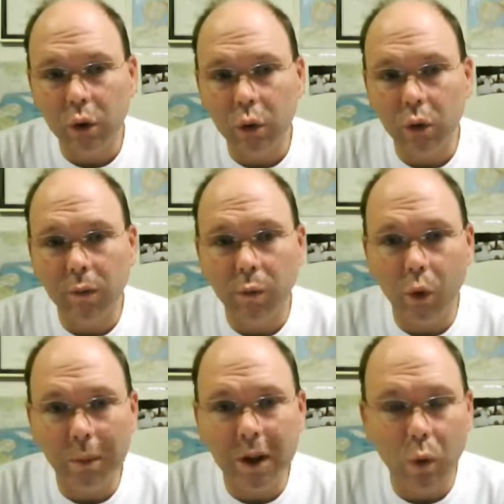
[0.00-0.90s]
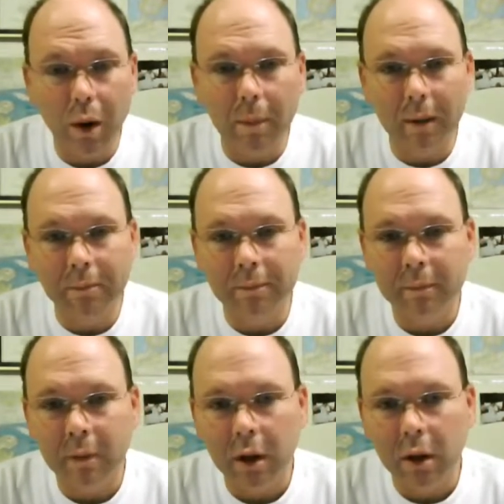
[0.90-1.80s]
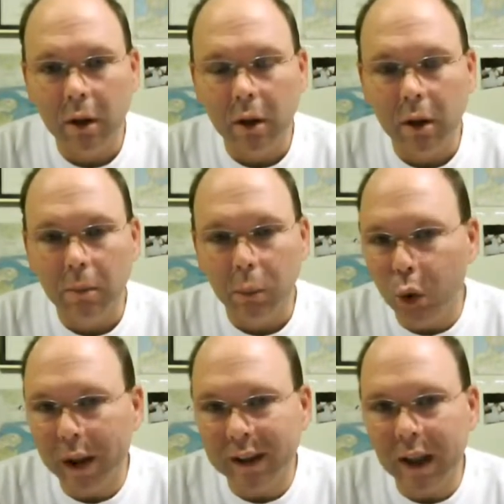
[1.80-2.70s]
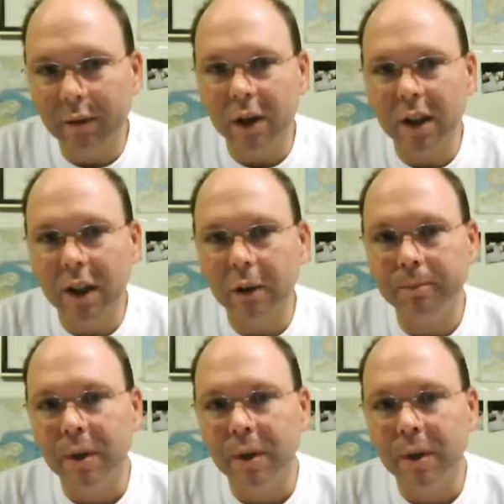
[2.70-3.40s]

une fourmi toi-même pour les avertir.